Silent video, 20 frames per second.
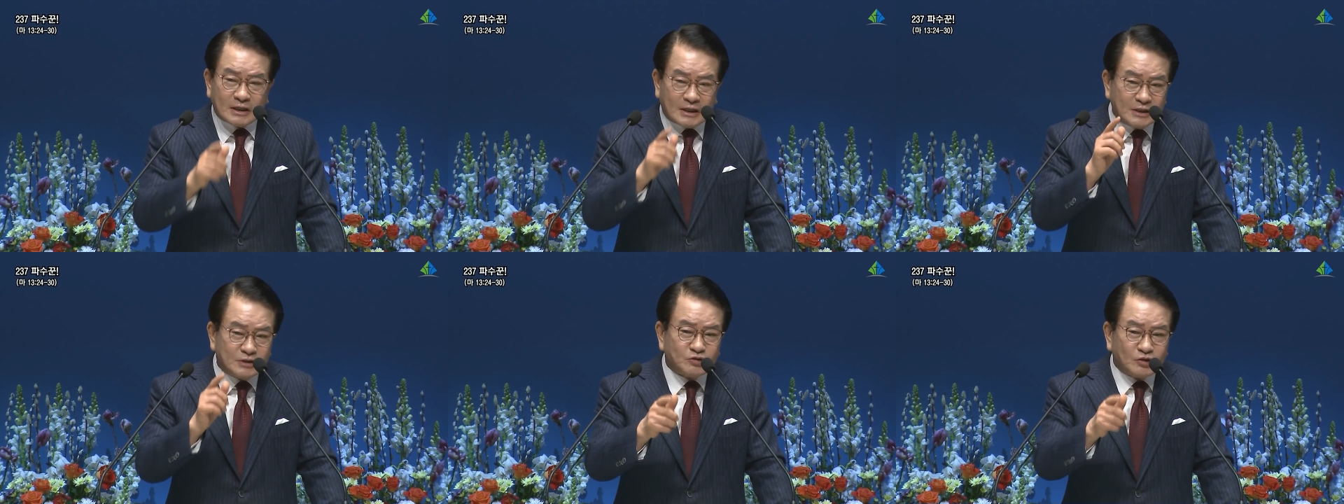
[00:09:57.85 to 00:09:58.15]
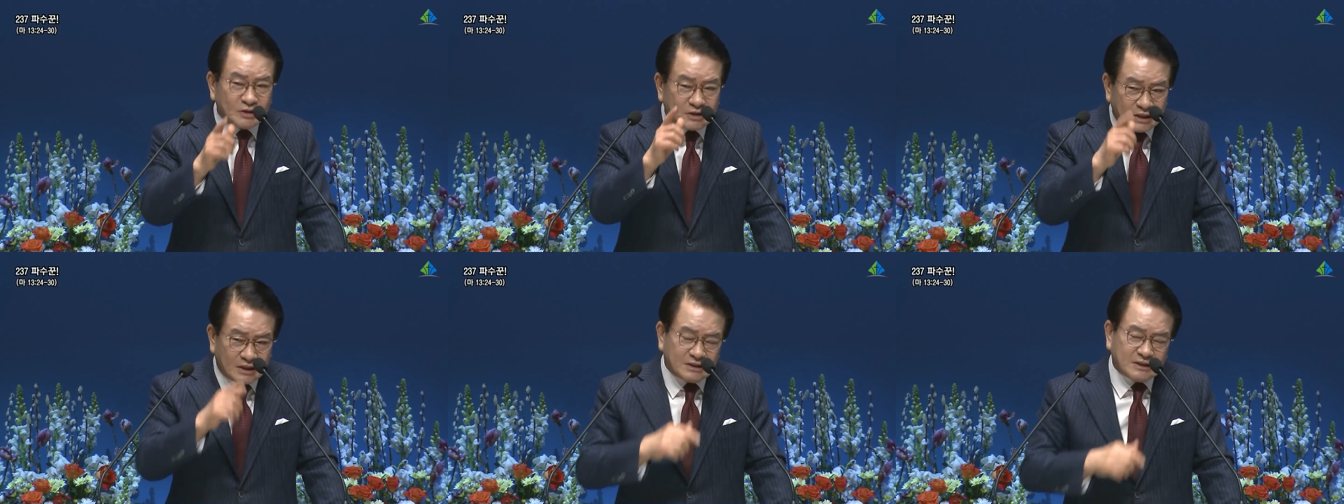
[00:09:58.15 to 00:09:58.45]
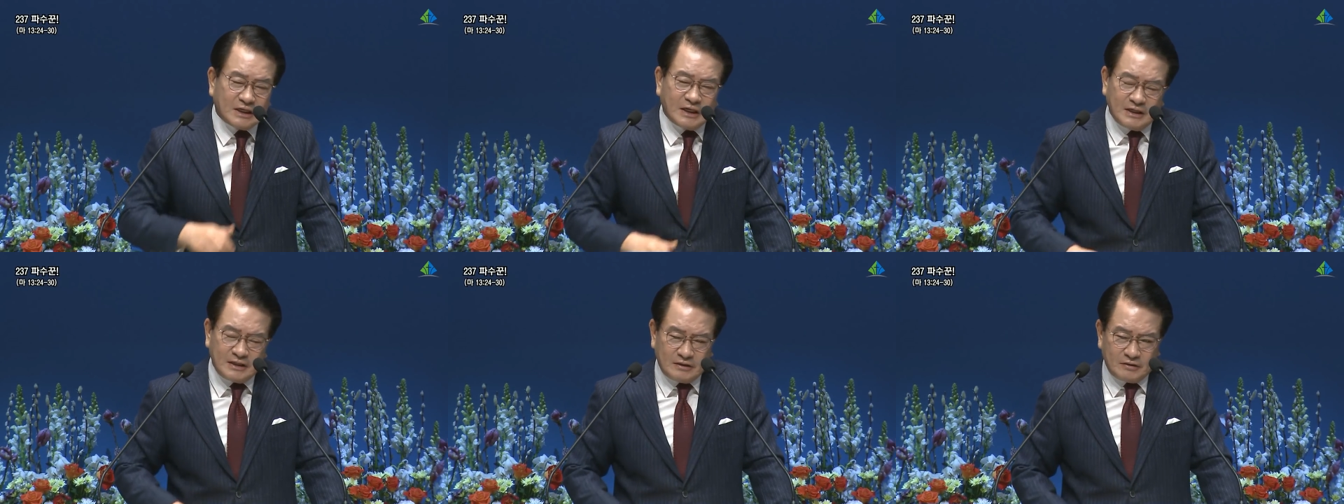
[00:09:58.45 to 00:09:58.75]
그리스도의
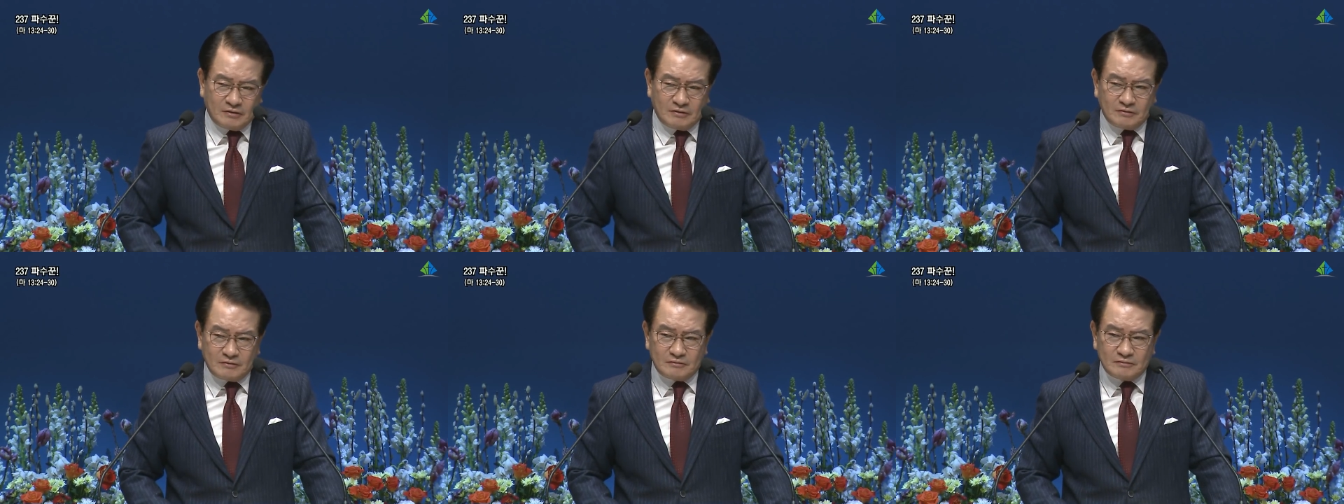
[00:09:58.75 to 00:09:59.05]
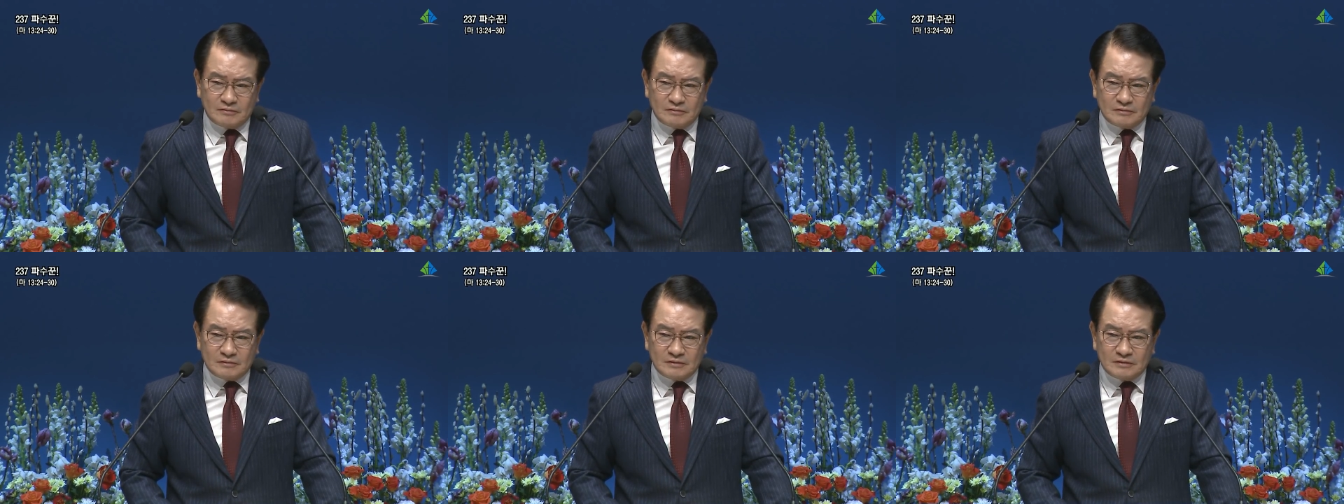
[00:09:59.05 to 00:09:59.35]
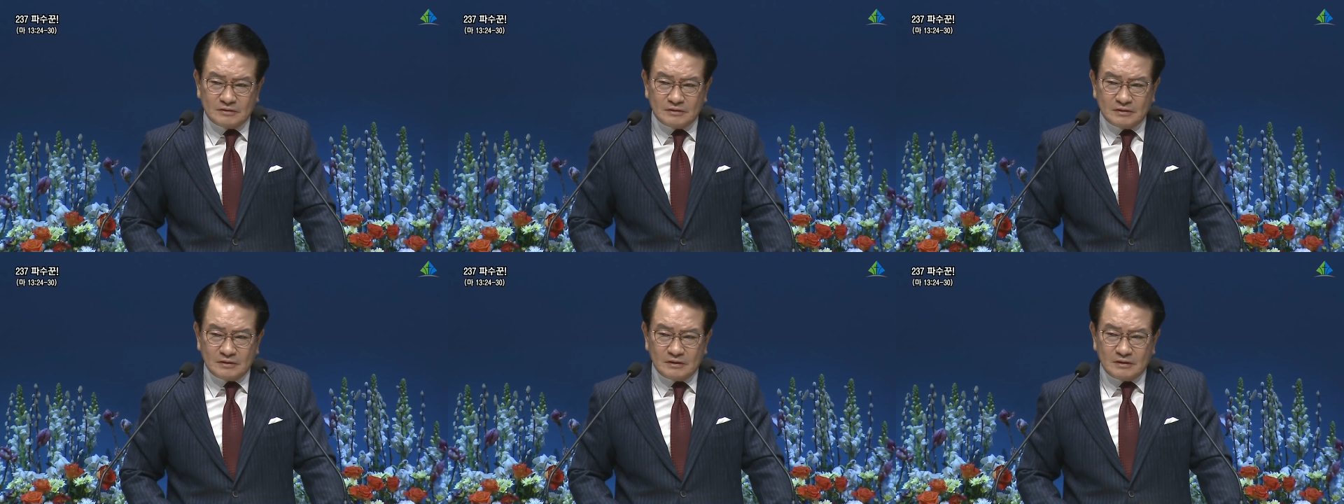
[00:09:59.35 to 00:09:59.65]
제자예요.
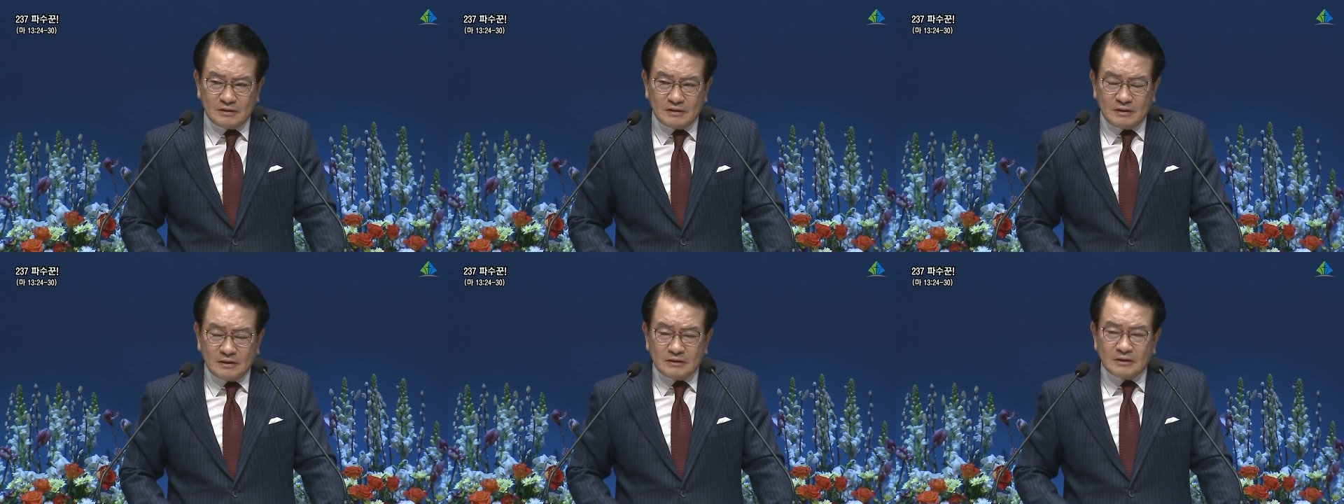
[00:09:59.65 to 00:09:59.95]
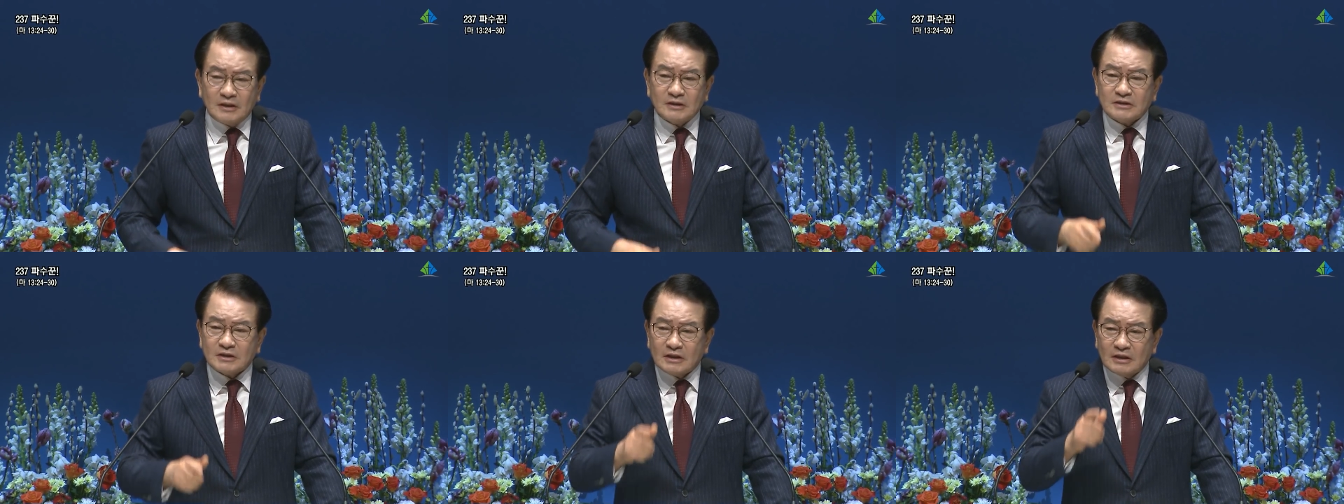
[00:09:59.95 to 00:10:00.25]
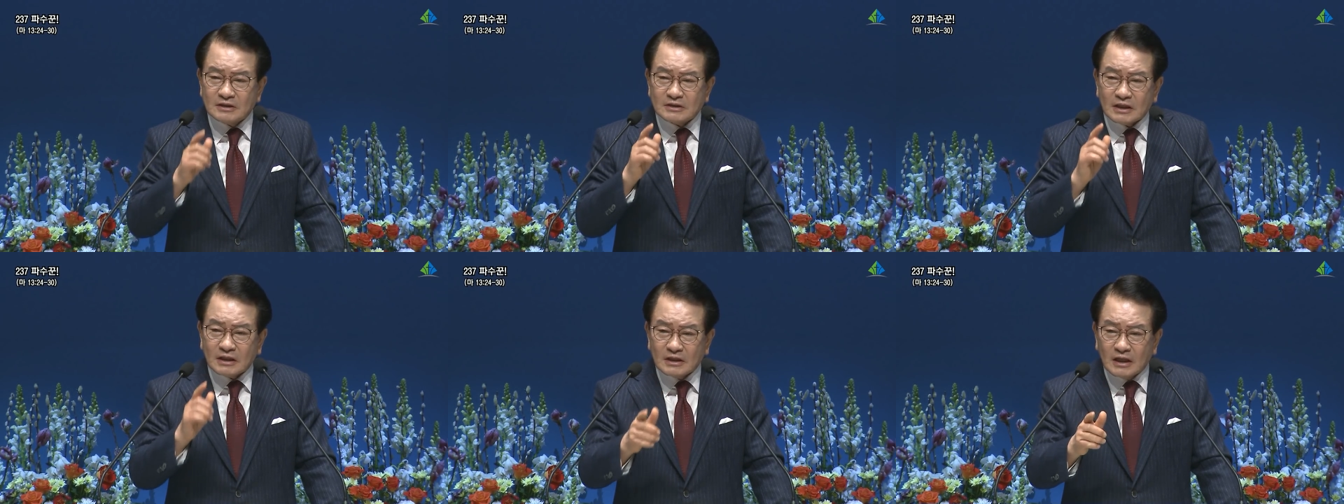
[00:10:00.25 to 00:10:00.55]

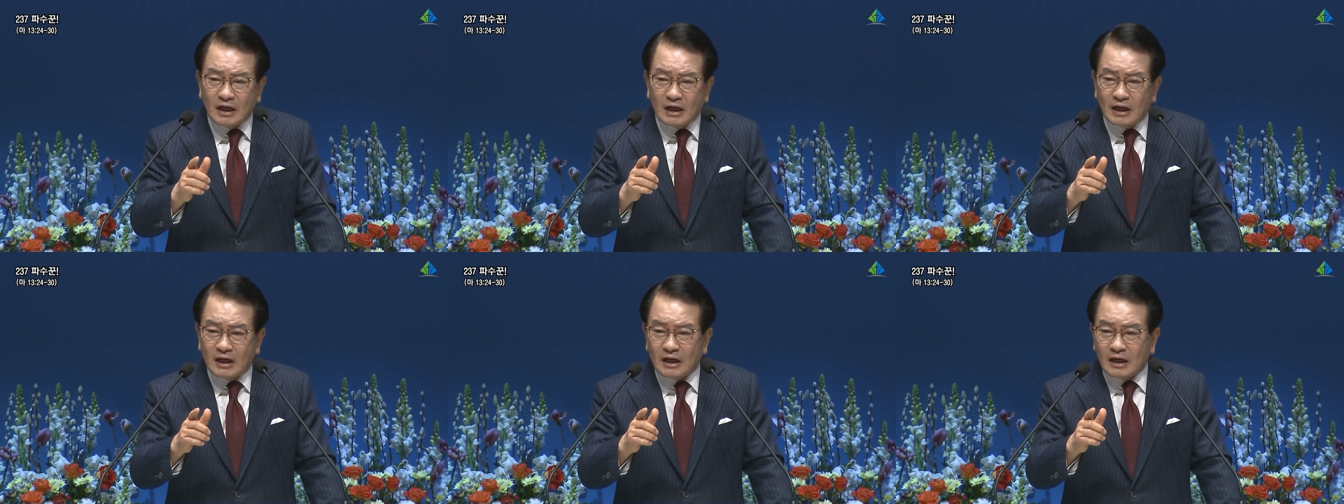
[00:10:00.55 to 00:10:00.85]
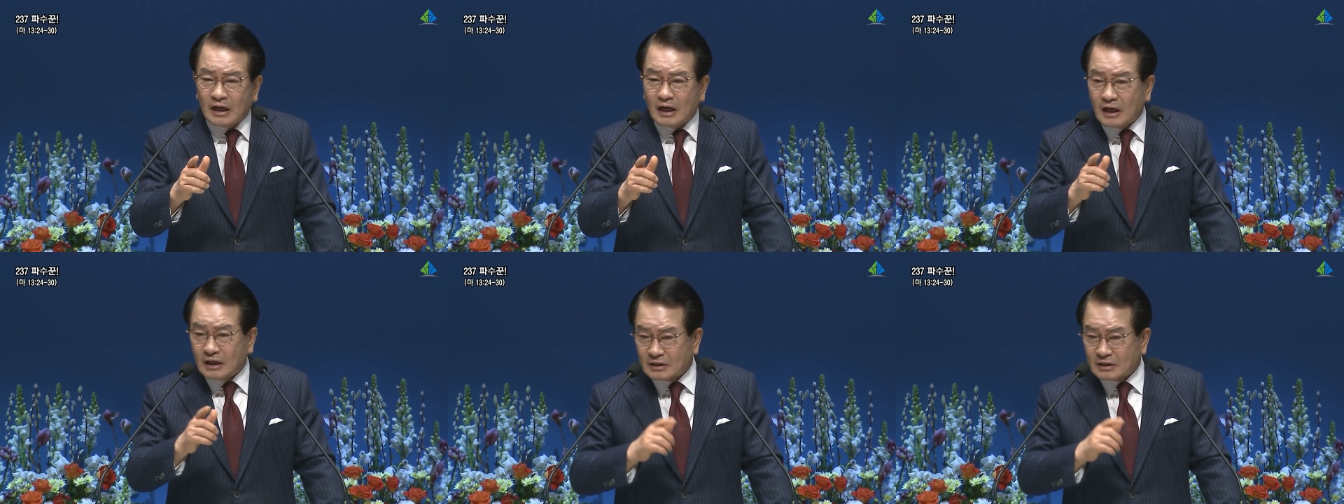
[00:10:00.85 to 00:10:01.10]
영적 의사다.